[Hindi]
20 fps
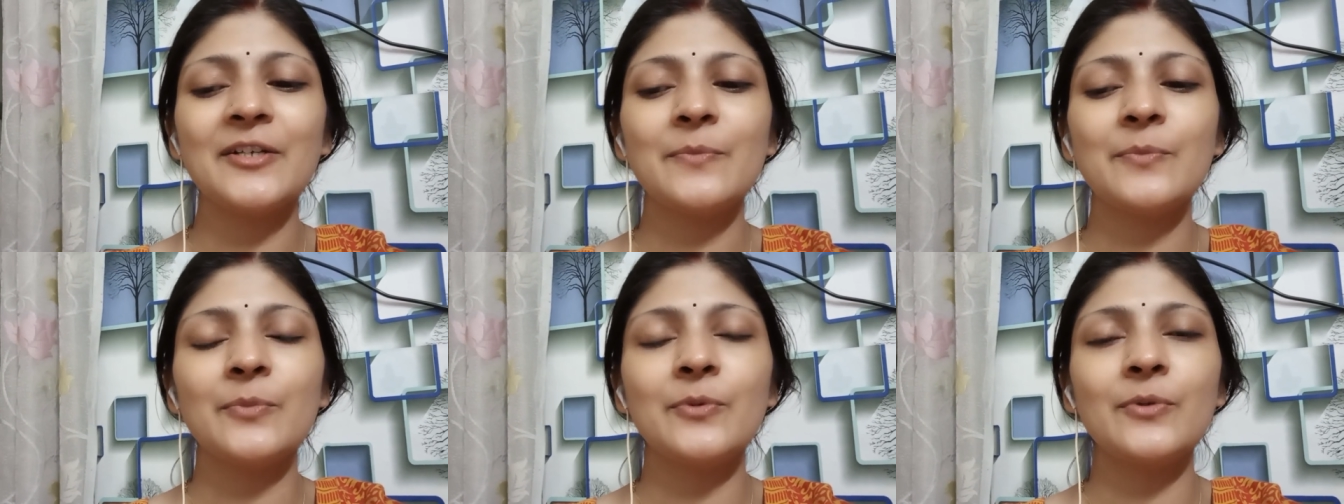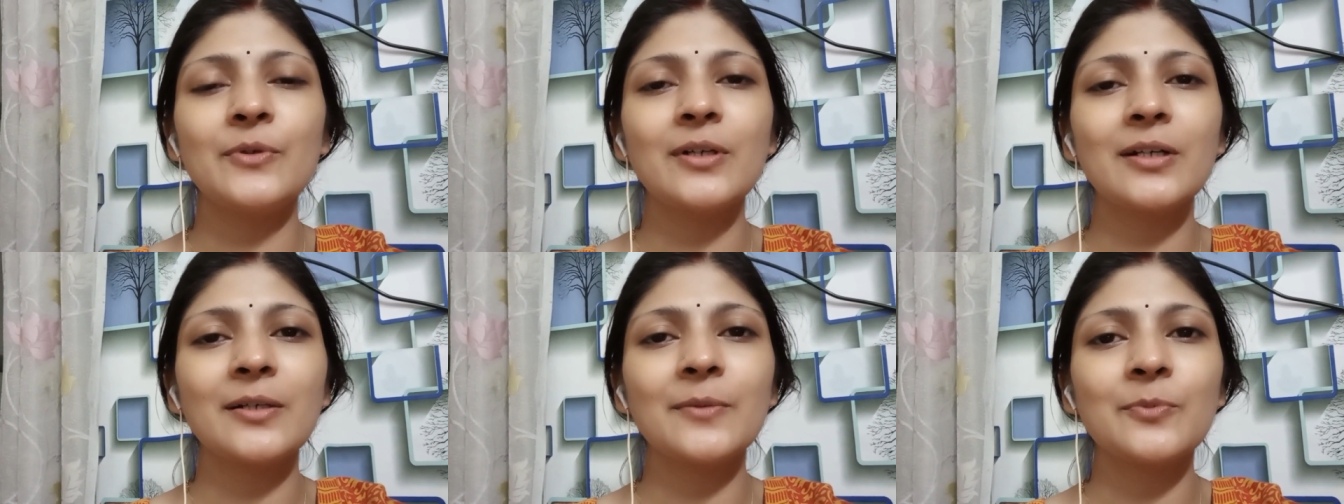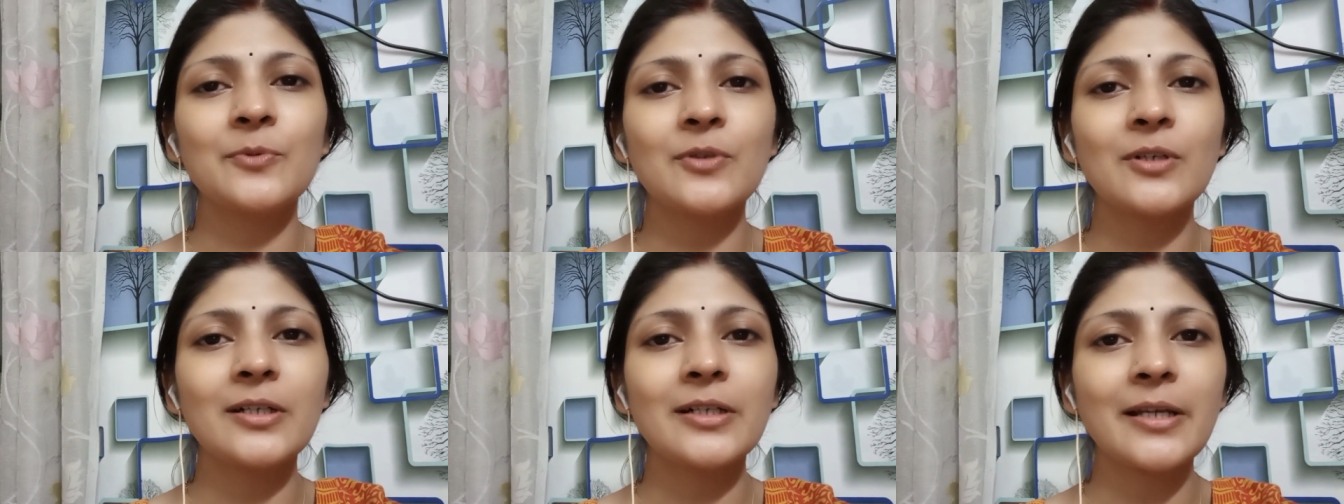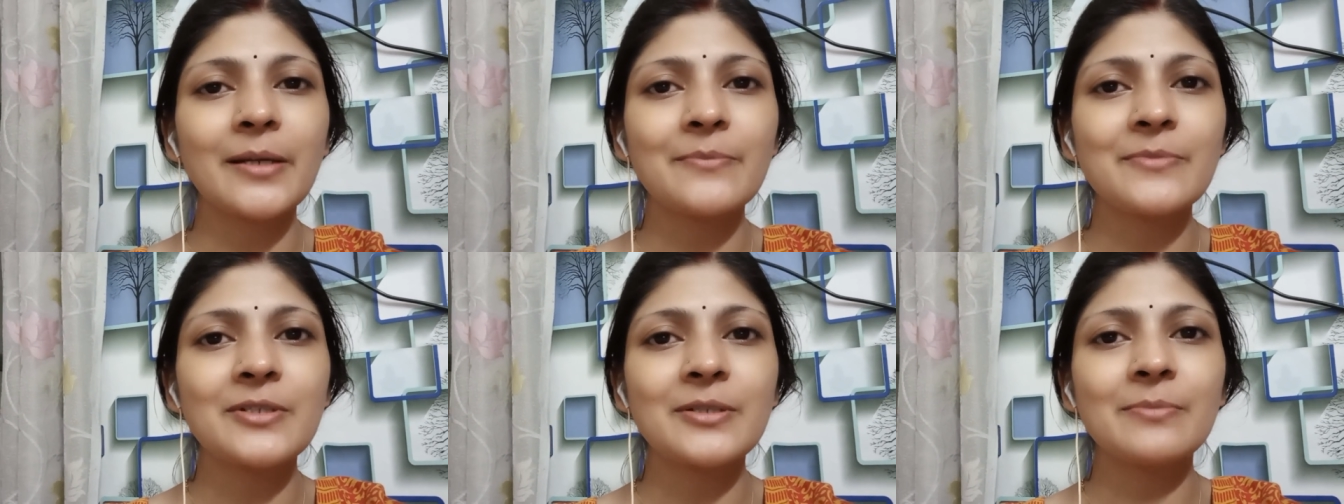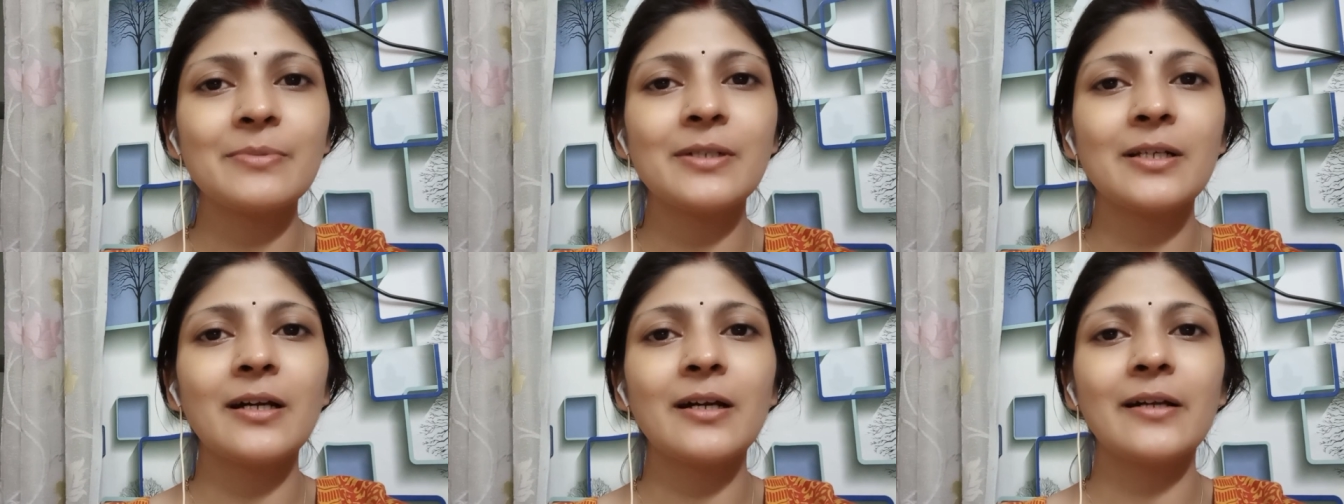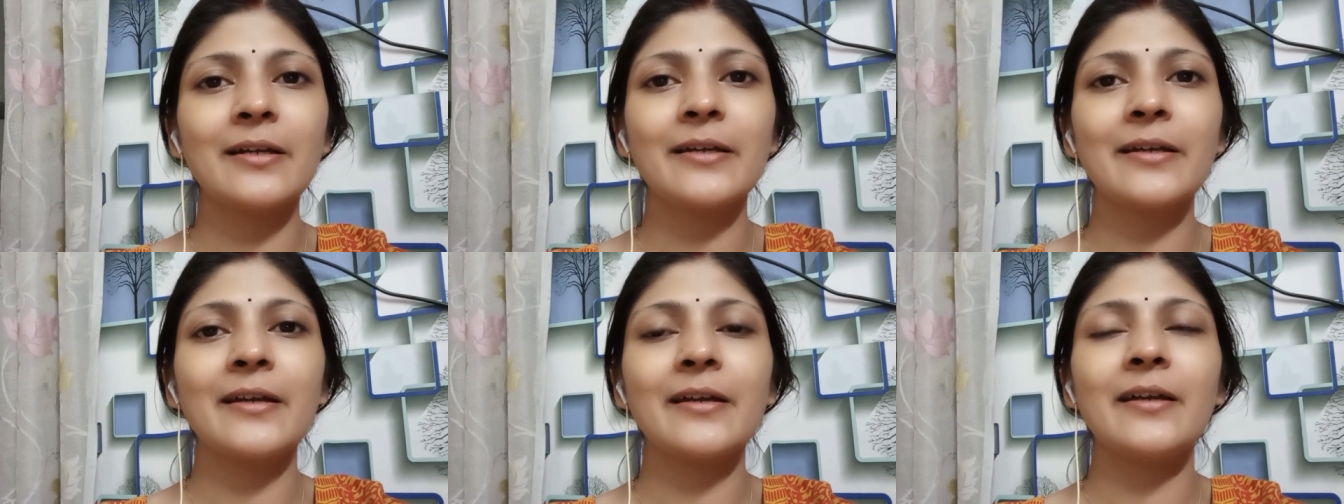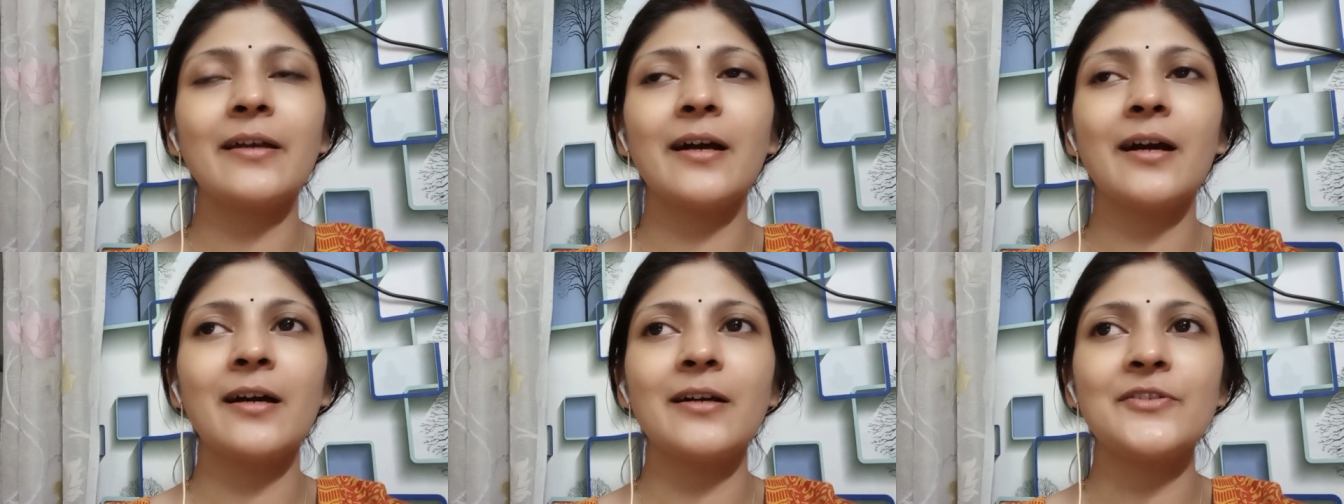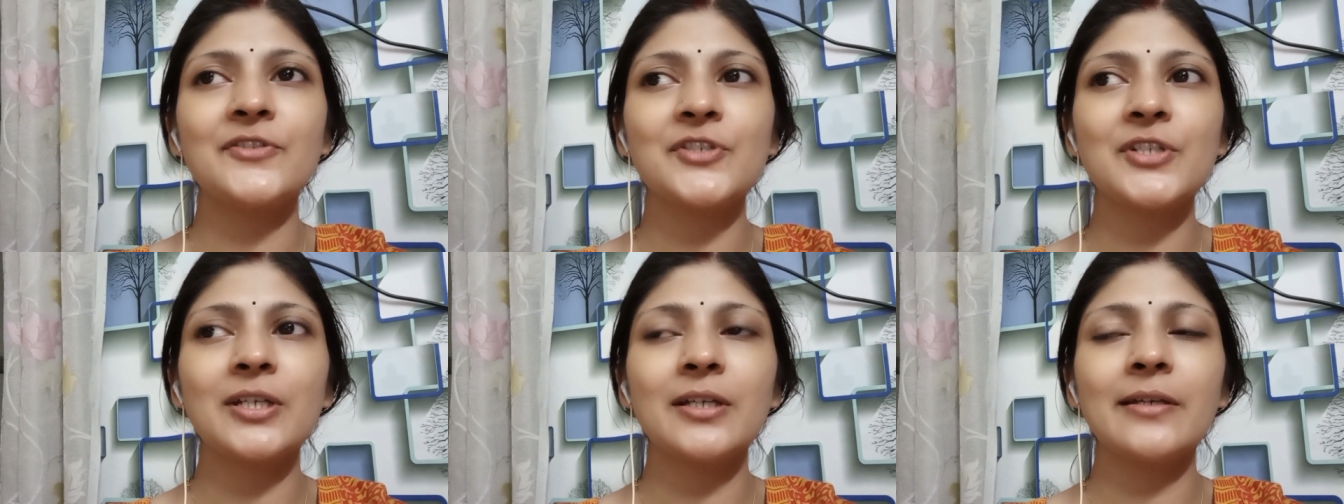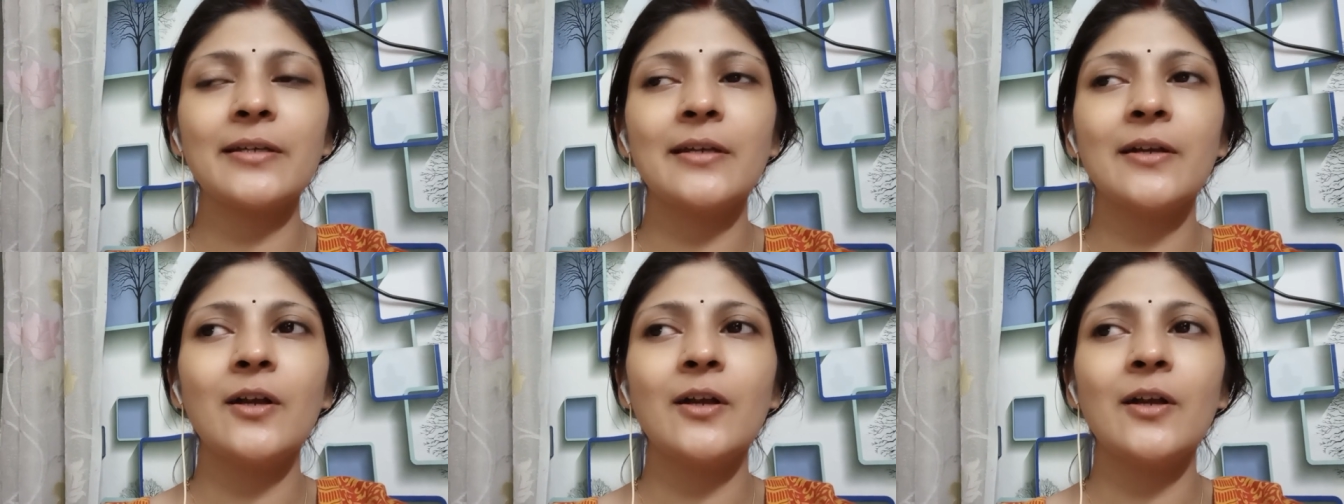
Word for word: पूरा का पूरा टाइम टेबल आ गया है आज ही